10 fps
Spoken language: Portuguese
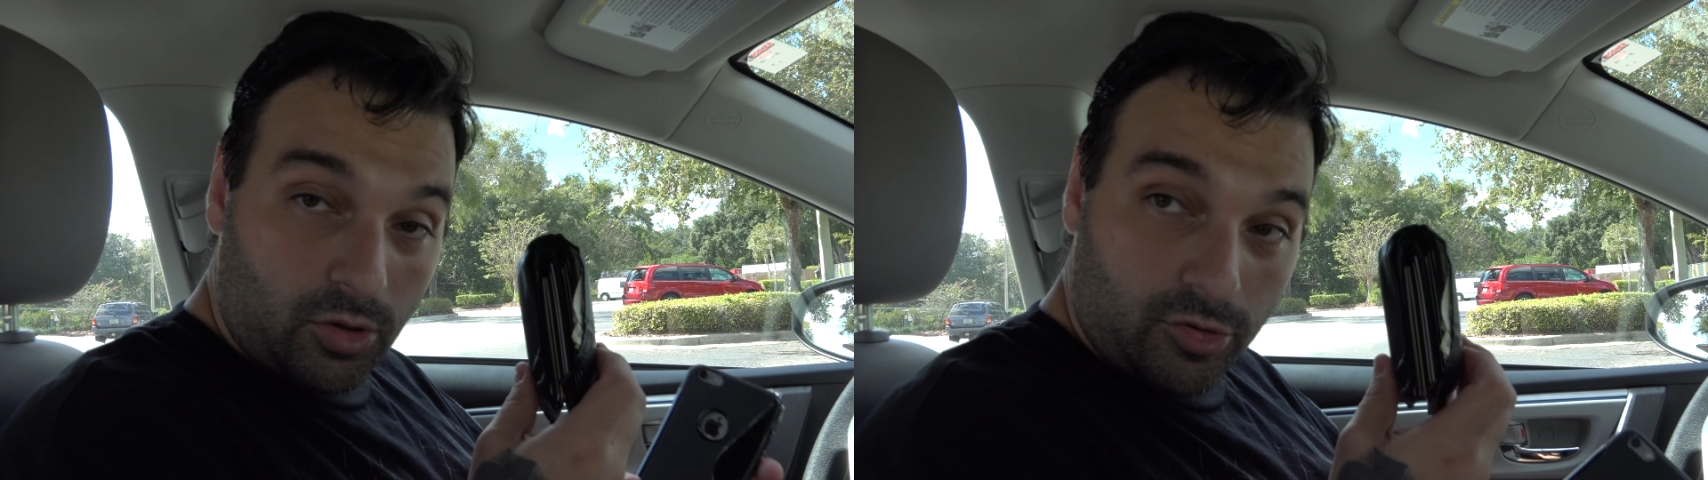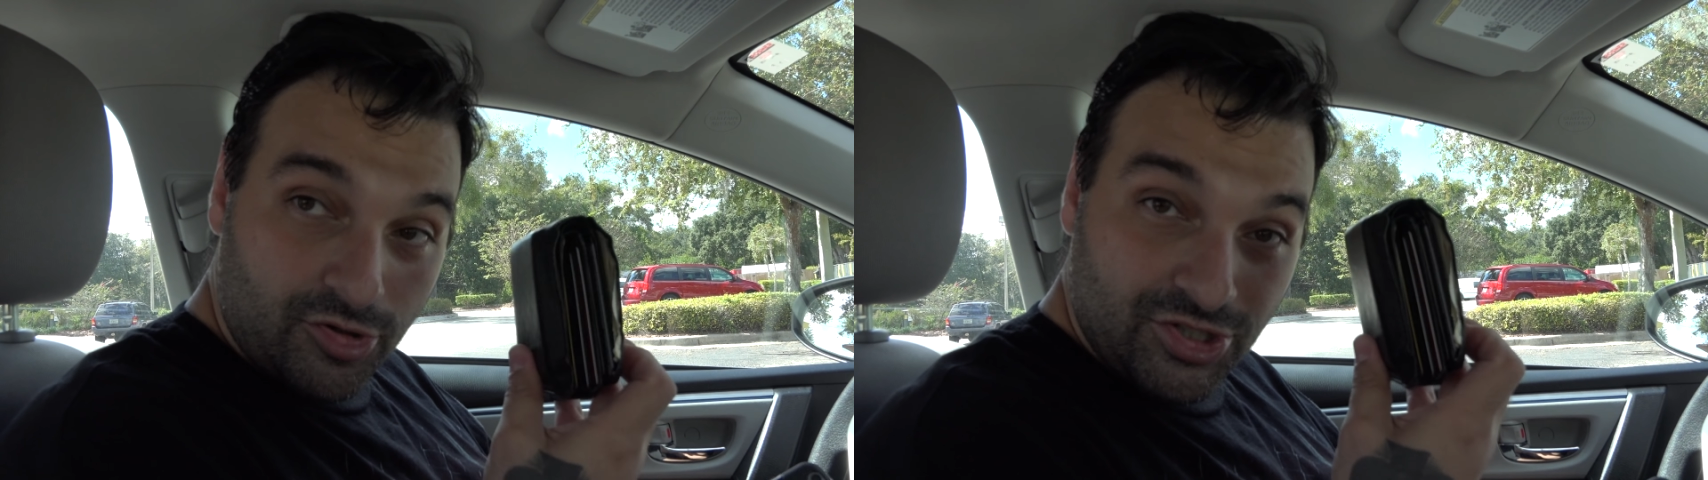
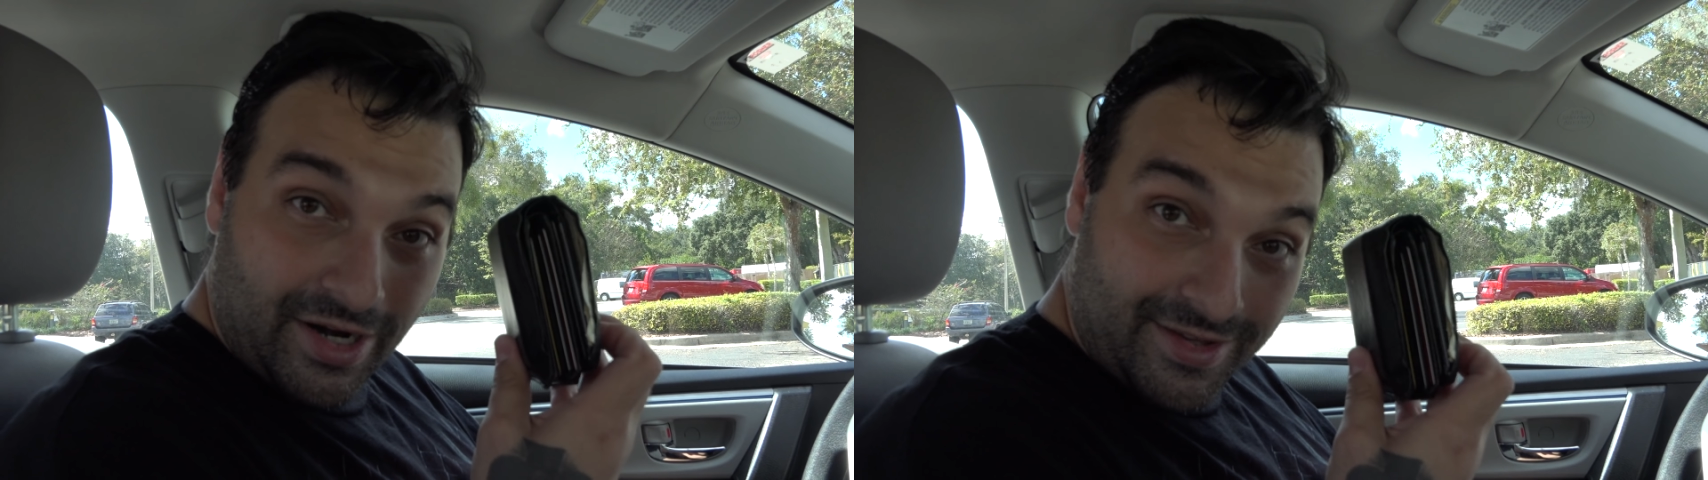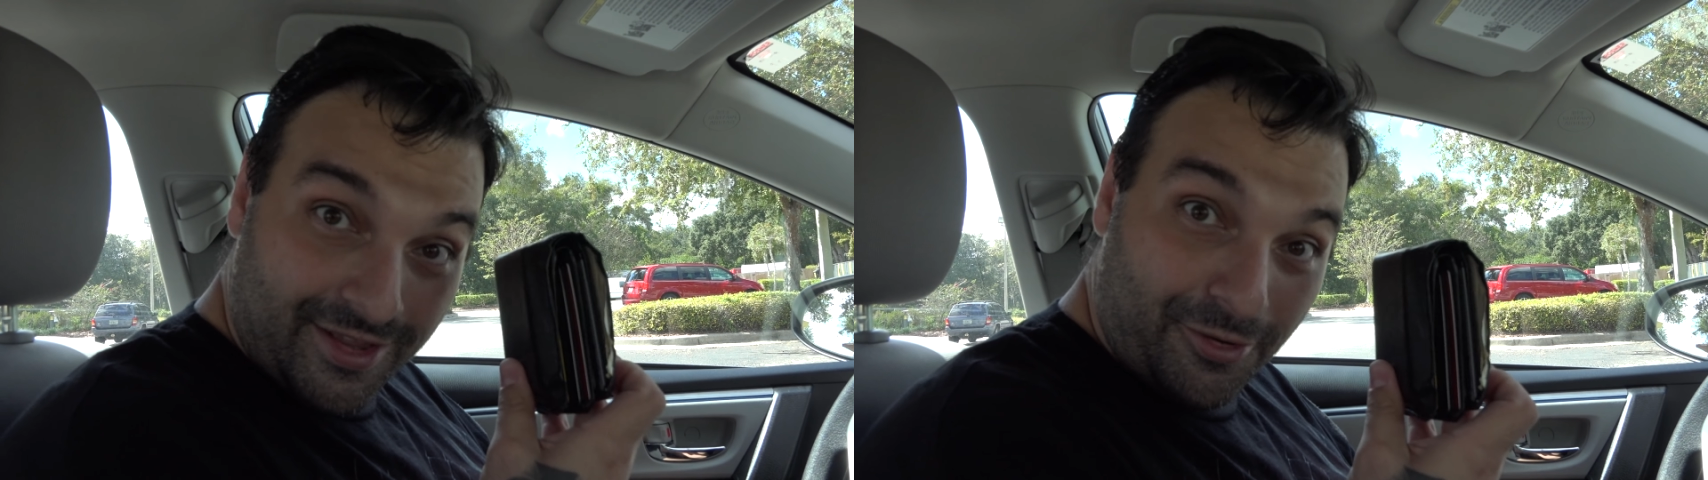grossura de
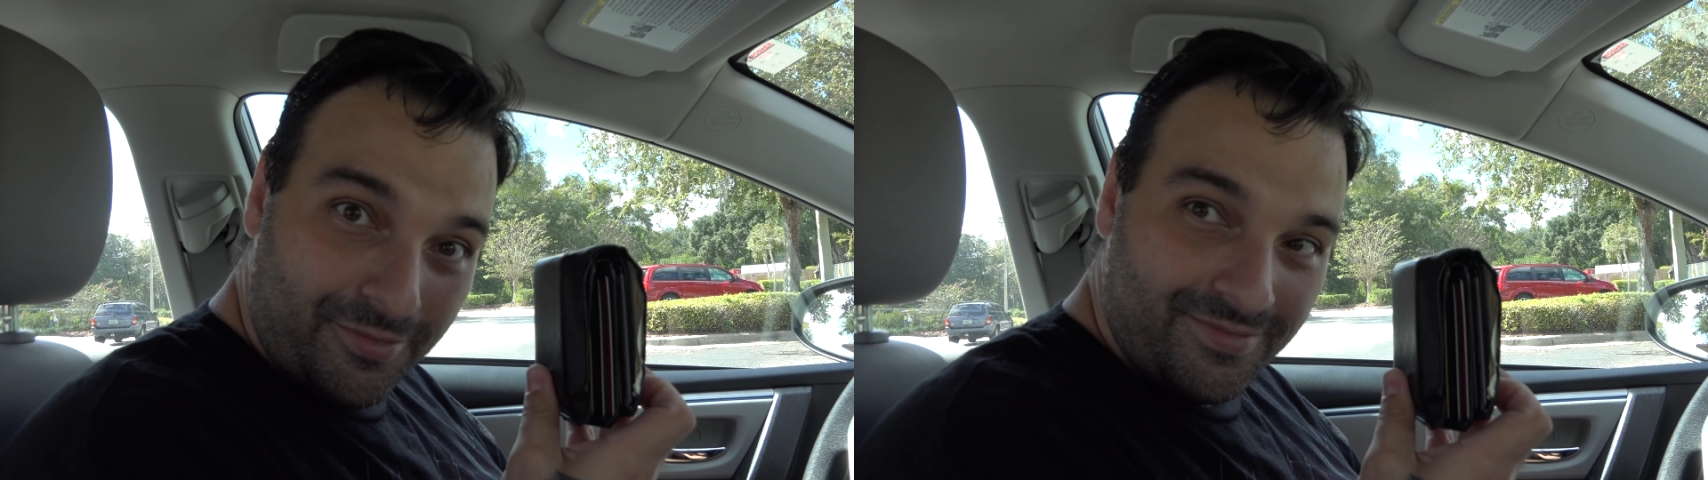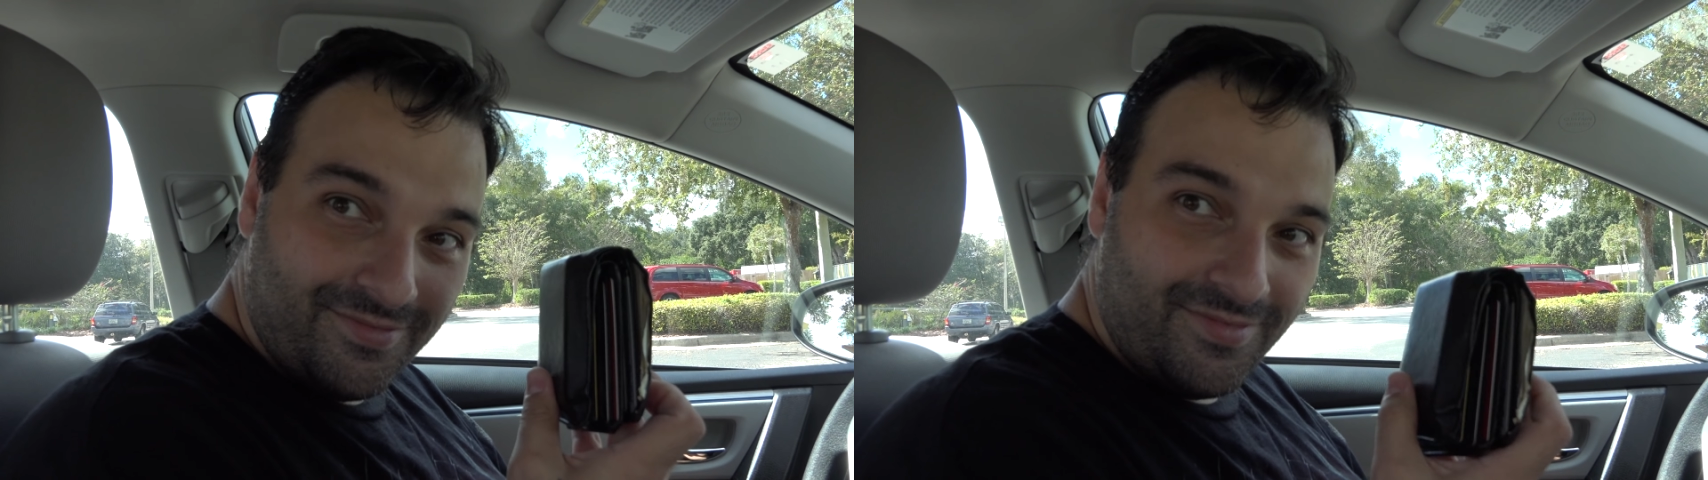cartão.